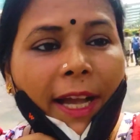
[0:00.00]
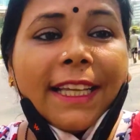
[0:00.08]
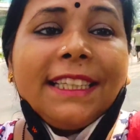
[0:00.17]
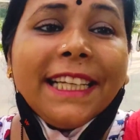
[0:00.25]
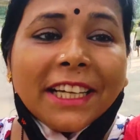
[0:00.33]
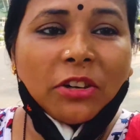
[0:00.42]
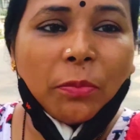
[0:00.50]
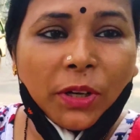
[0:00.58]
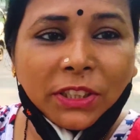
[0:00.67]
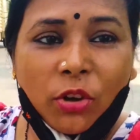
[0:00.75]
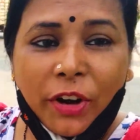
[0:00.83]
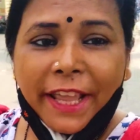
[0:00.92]
আর
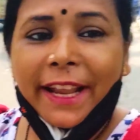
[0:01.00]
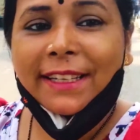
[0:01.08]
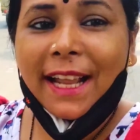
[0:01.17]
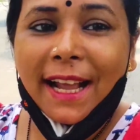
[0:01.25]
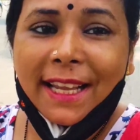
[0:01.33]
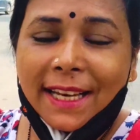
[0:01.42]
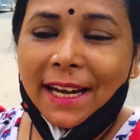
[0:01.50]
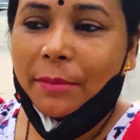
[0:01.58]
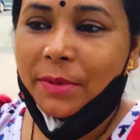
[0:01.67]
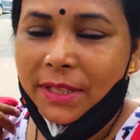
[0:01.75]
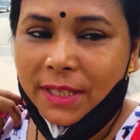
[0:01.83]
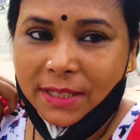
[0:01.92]
টেকনোপলিস অনেকটা আগে
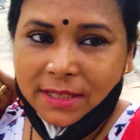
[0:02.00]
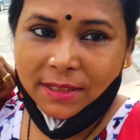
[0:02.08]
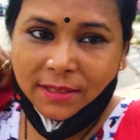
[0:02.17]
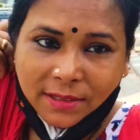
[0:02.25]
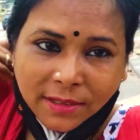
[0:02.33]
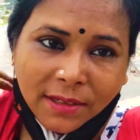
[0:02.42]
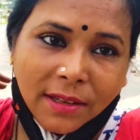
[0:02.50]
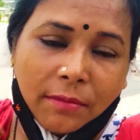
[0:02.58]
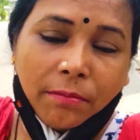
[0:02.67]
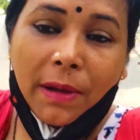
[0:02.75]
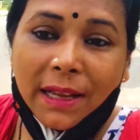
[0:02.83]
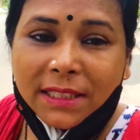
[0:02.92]
নামিয়ে দিয়েছে
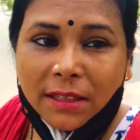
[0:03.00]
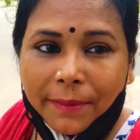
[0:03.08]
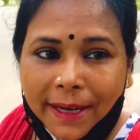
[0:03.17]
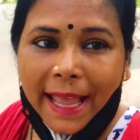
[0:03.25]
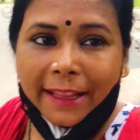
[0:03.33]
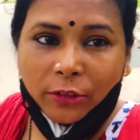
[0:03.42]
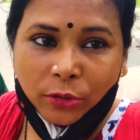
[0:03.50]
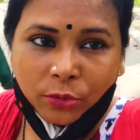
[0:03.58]
বাসটা মানে এত